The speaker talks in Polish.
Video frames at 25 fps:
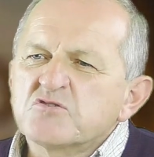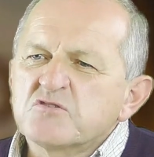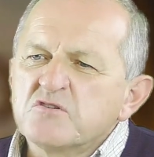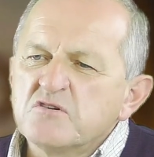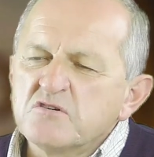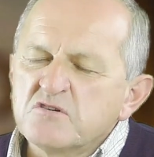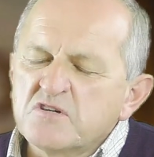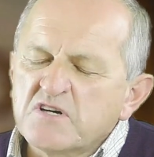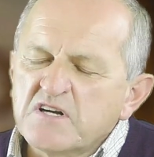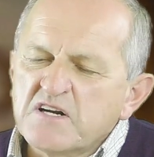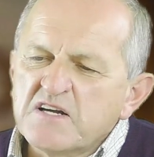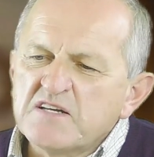
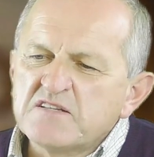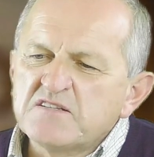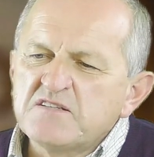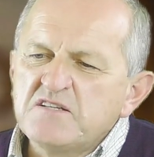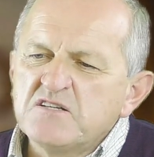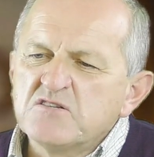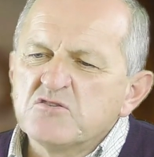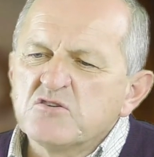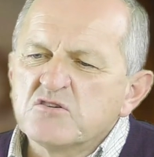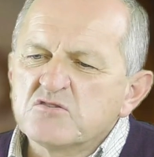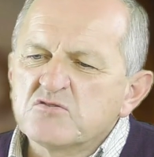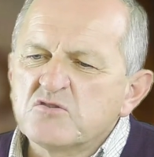
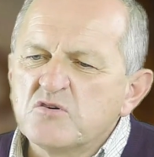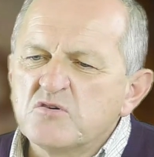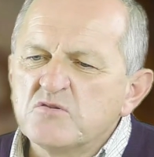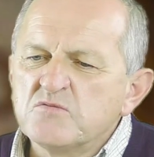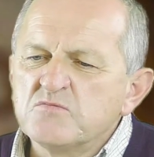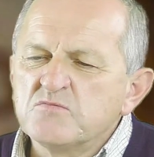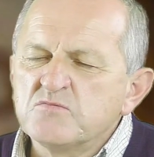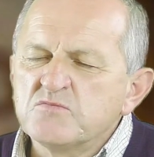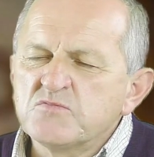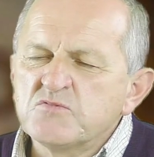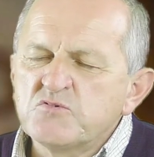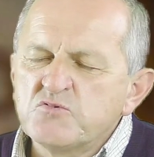konkretnie, no to
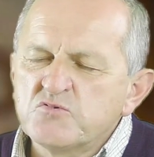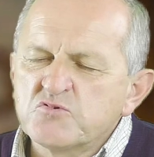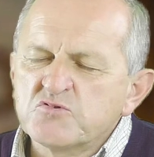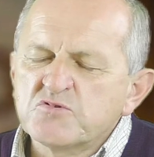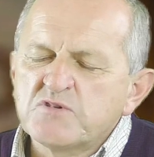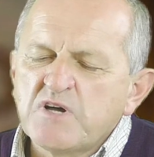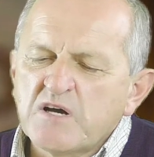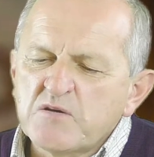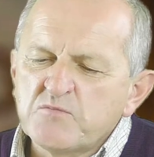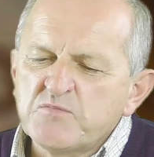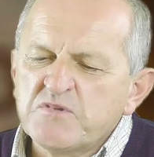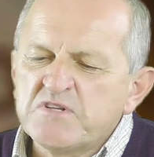już
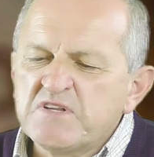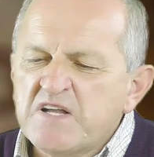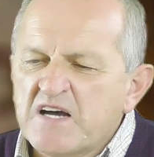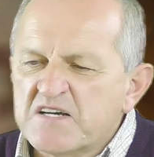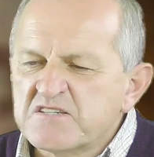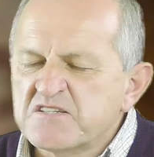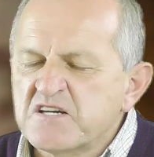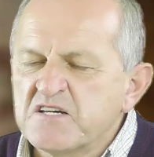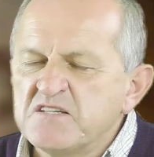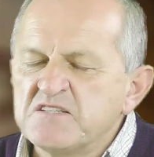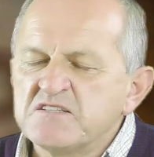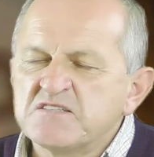jakby
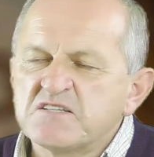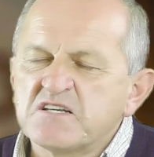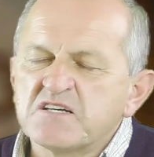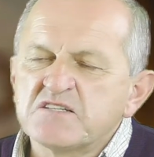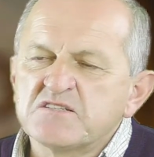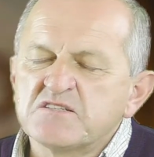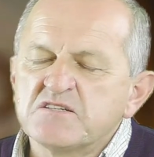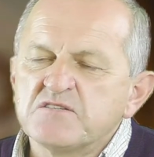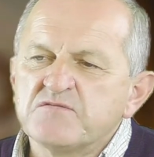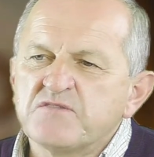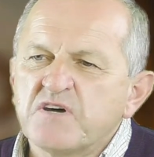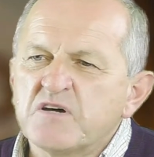nasza
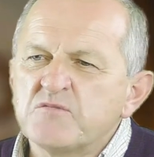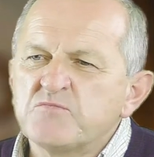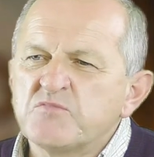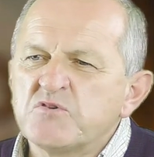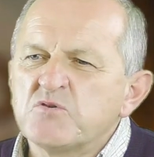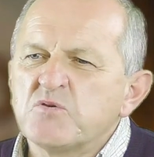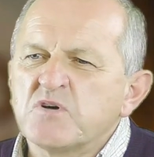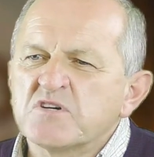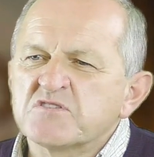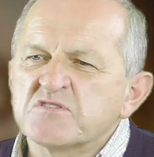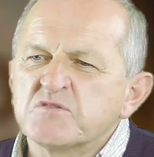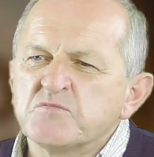inicjatywa
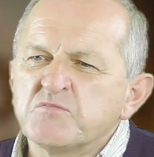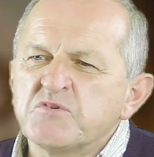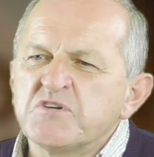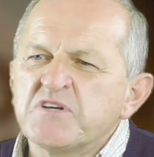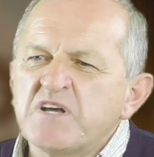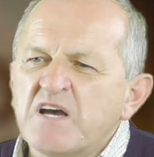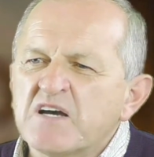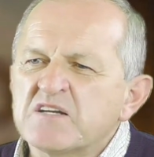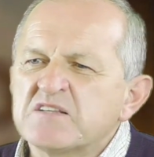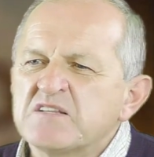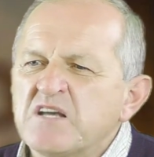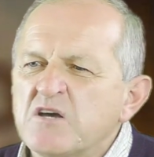była, żeby
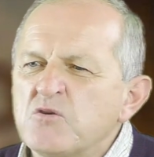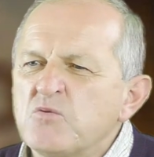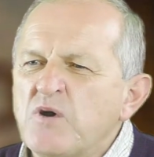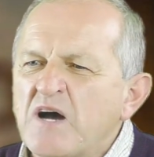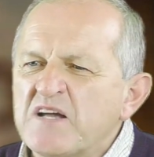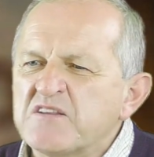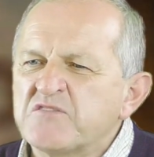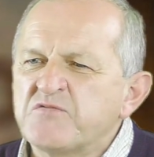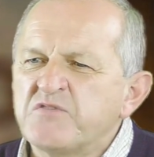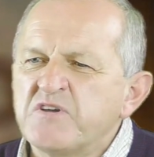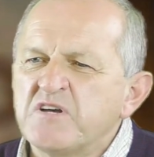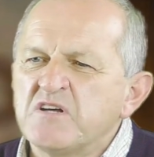jak
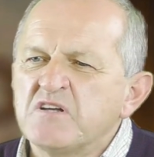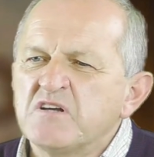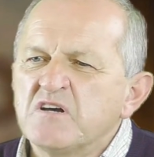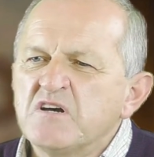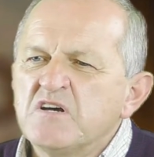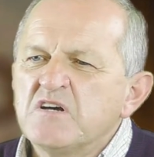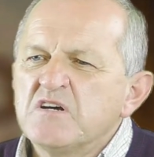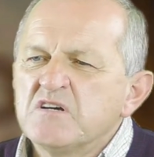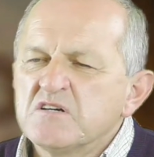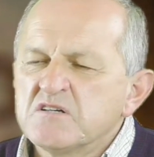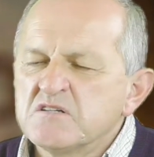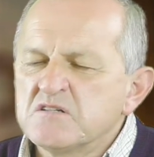najłatwiej
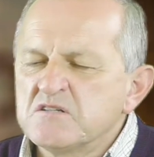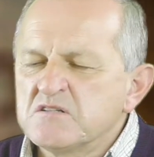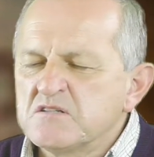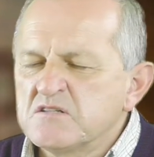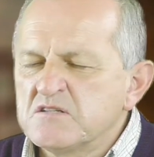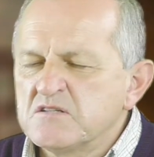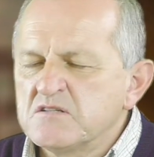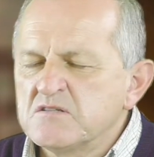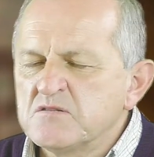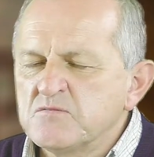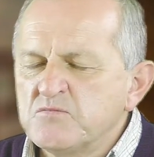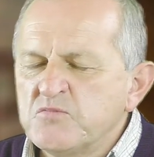
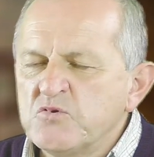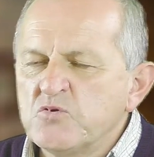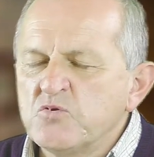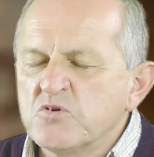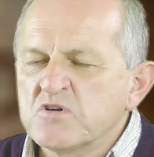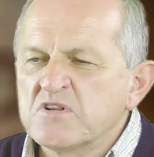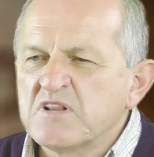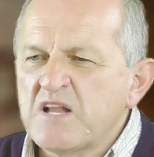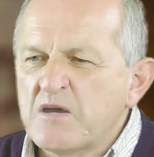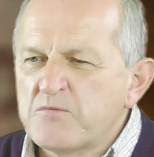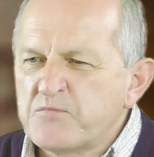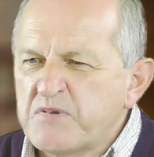było
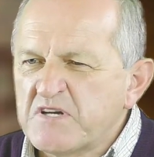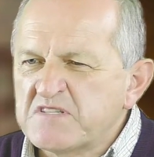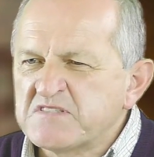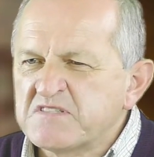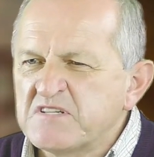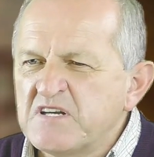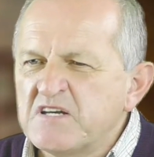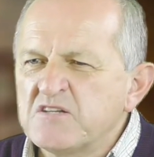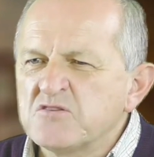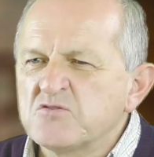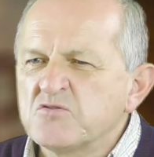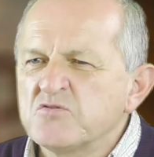dla
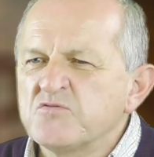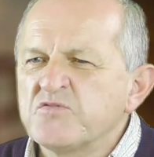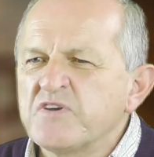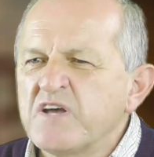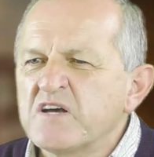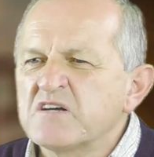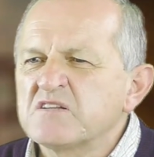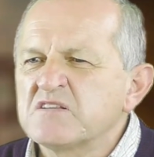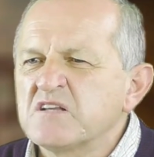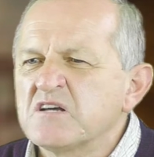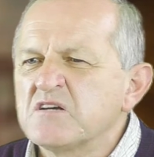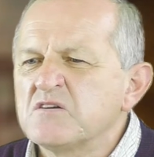pacjentów,
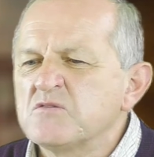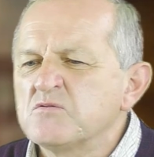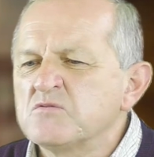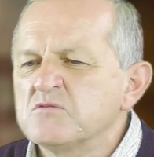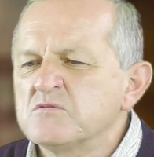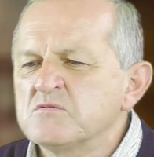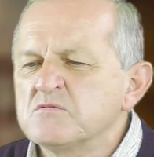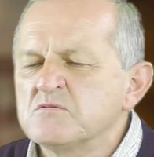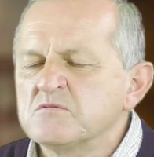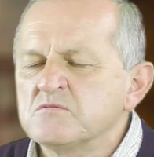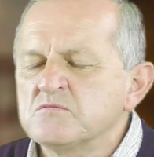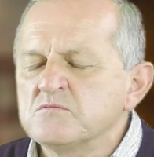jak
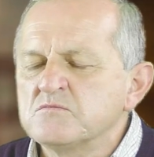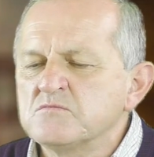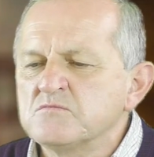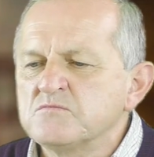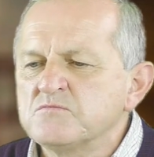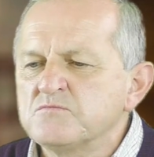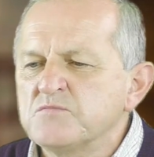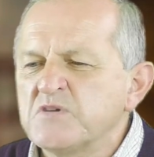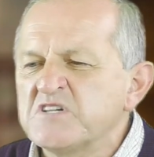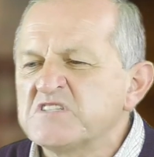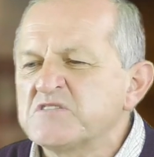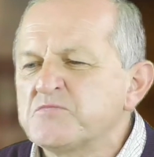
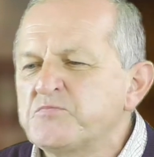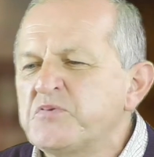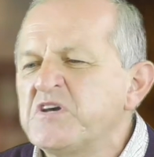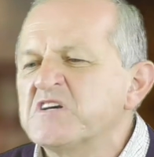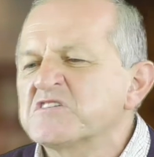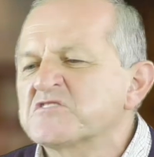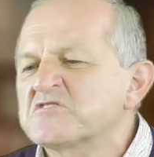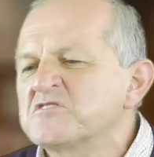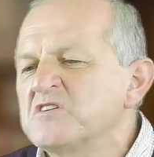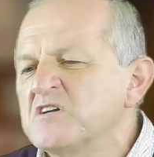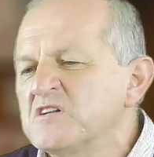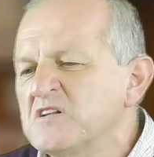
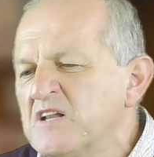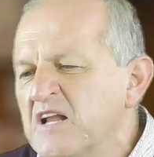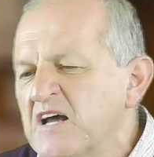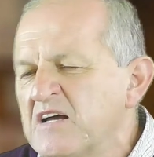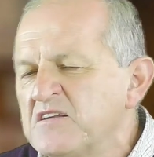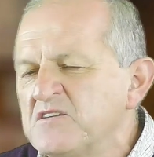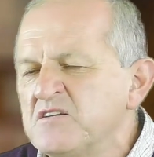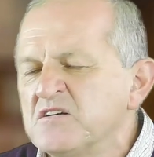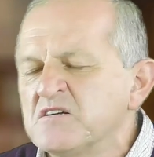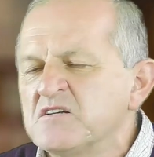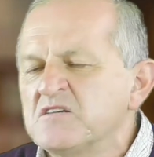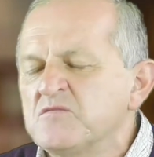najbezpieczniej dla
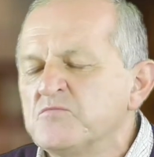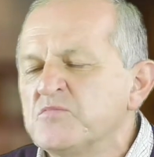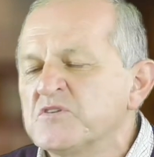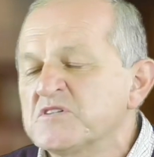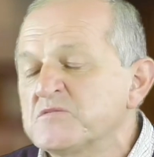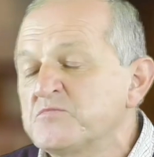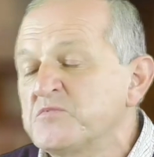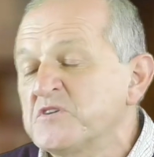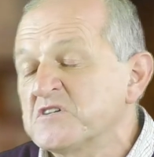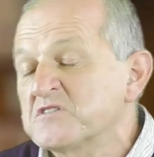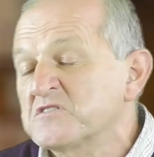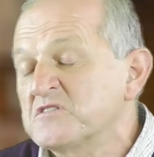nich i
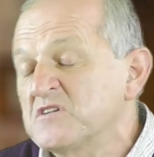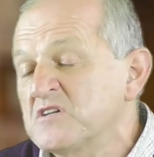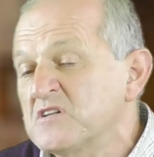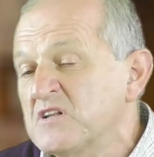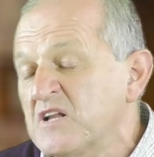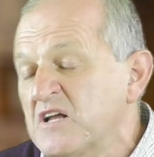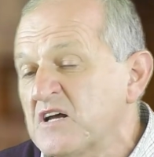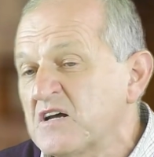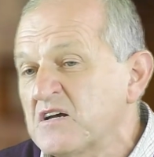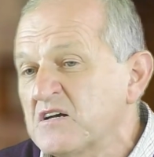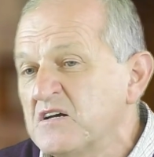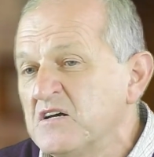bezpieczniej
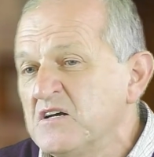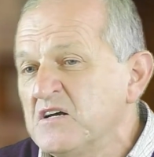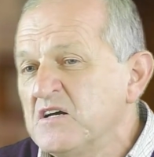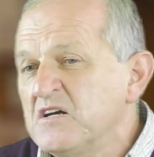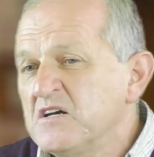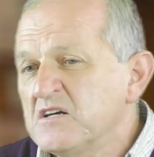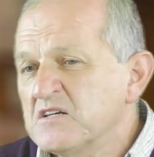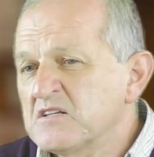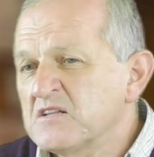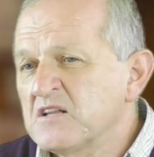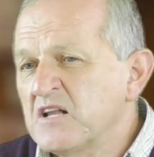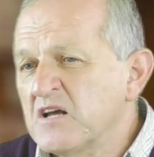dla,
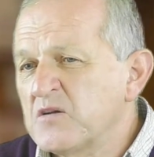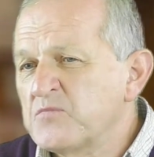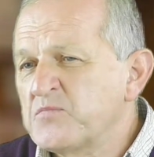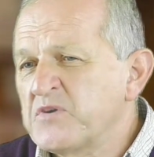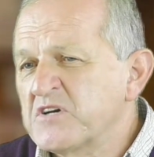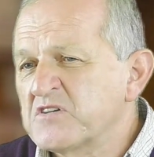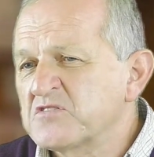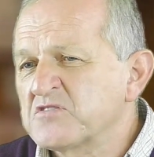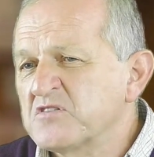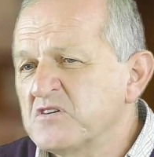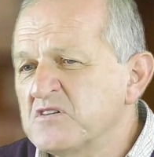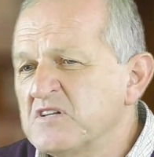dla
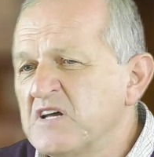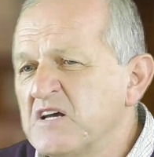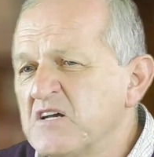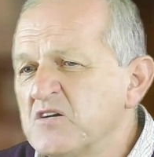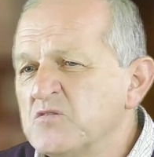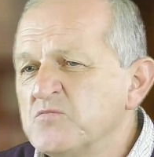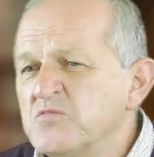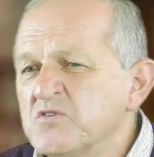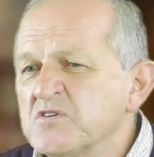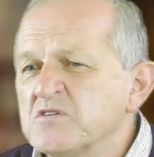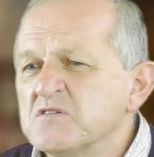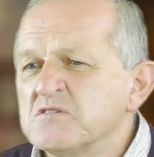
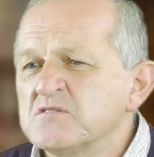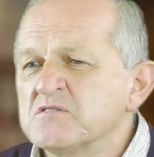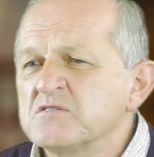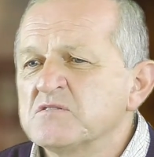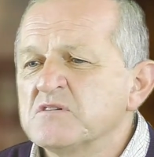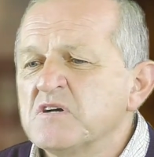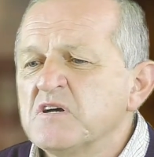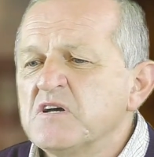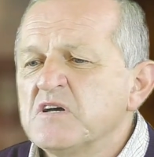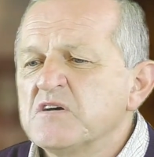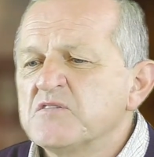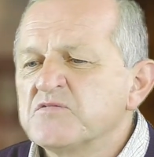personelu, bo
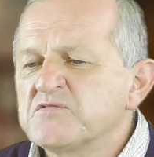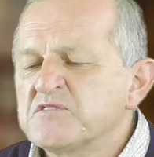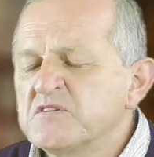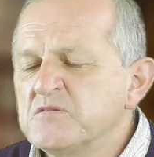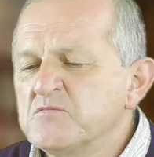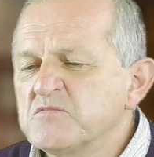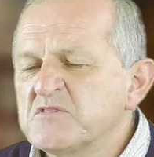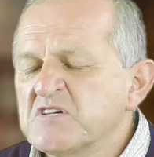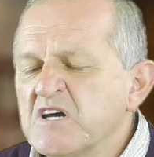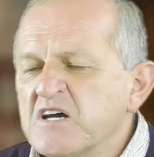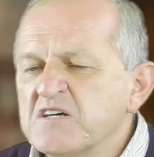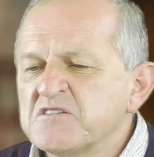
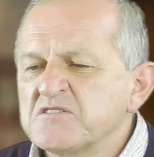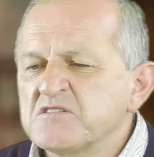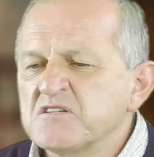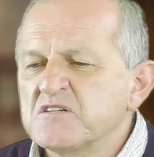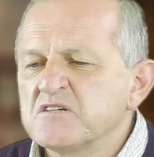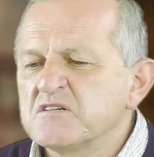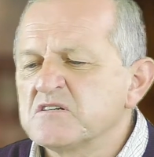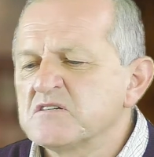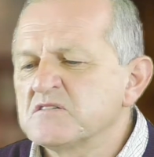tym czasie